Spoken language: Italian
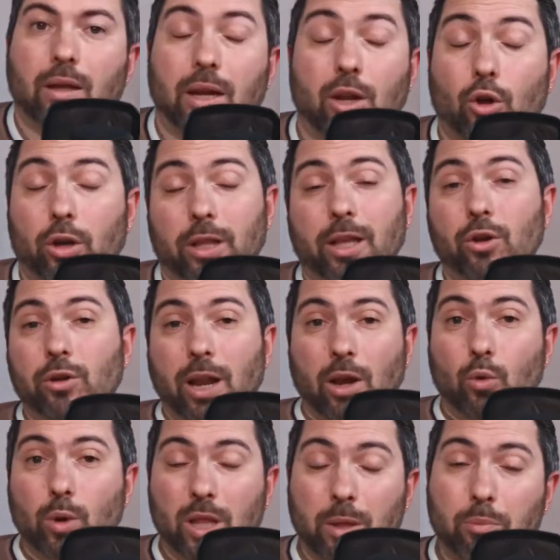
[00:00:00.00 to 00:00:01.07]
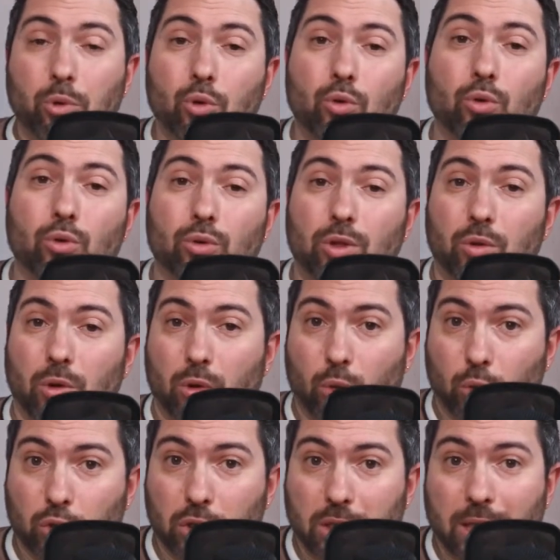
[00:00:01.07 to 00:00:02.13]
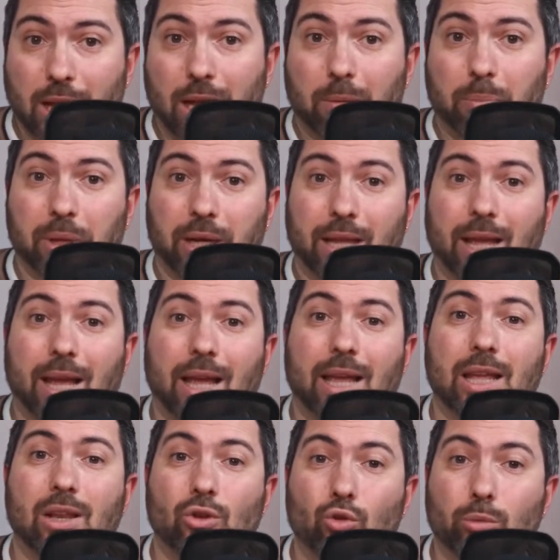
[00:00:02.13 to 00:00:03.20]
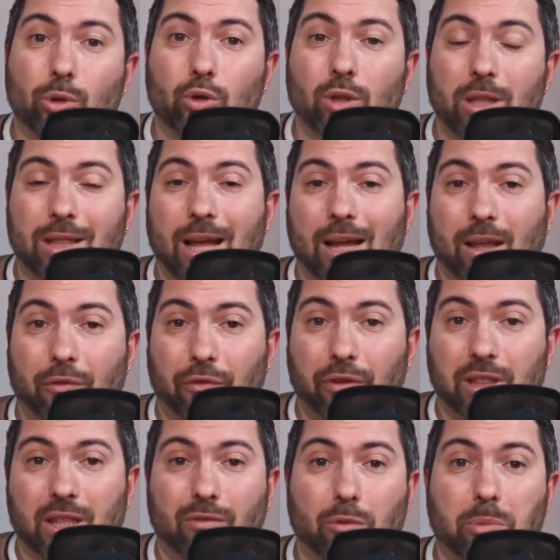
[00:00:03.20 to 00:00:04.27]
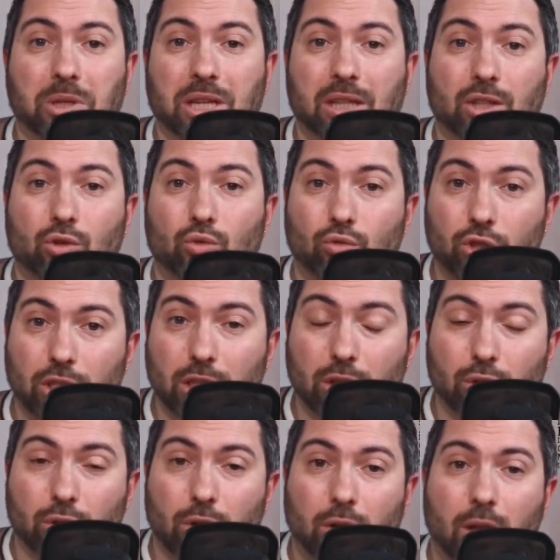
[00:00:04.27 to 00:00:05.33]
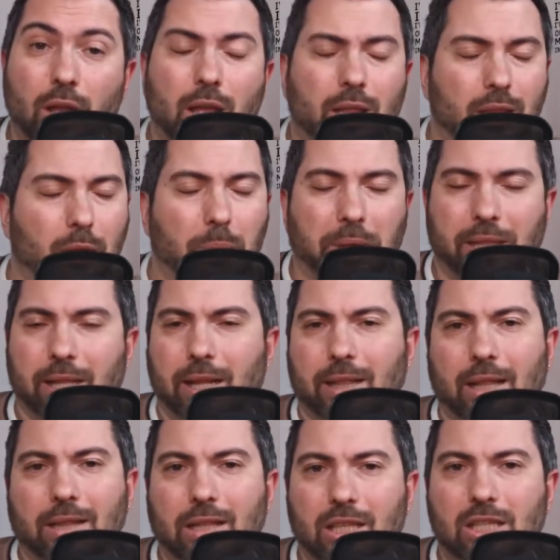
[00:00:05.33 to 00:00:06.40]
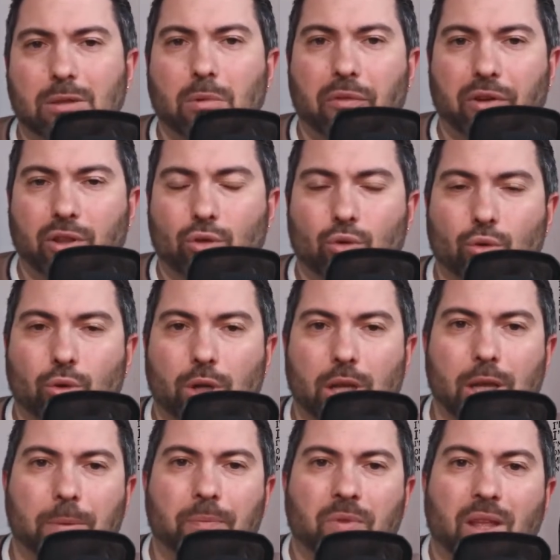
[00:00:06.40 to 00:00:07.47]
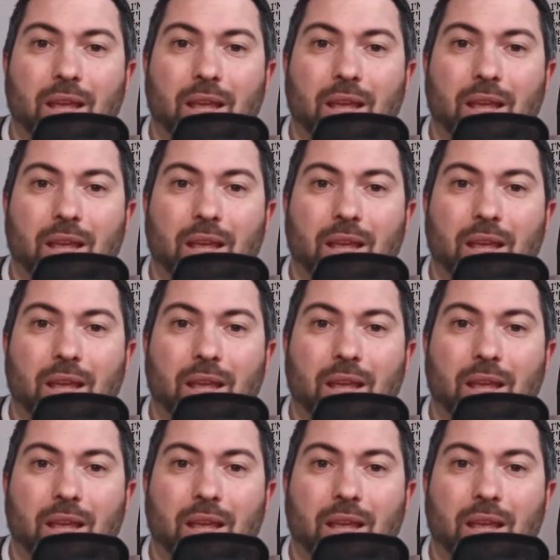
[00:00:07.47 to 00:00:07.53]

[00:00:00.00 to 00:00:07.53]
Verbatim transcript: Ricorda che non è nulla di più di una curiosità, perché il numero di tag effettivi presenti su un sito dipende da tantissimi fattori